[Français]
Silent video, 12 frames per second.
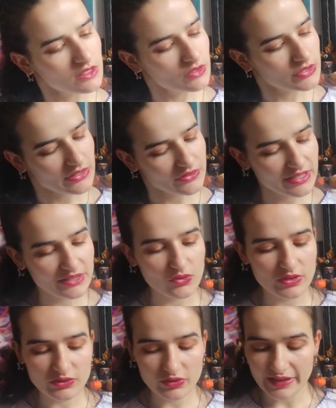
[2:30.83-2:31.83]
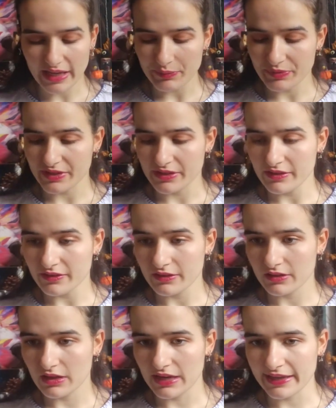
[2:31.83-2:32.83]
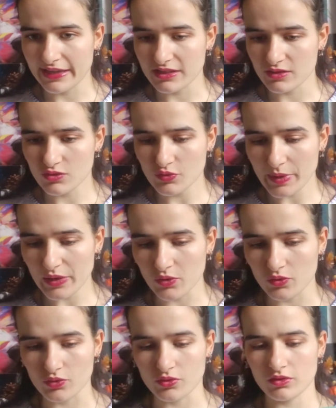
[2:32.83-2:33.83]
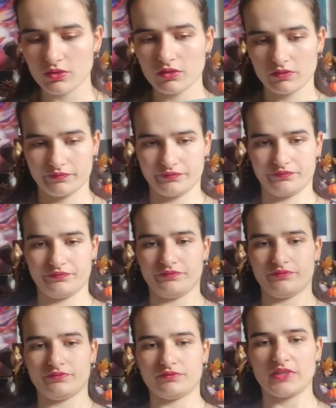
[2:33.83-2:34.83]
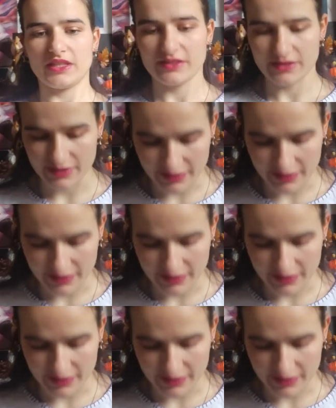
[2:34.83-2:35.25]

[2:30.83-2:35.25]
Le calendrier de lithothérapie. La case numéro 1 est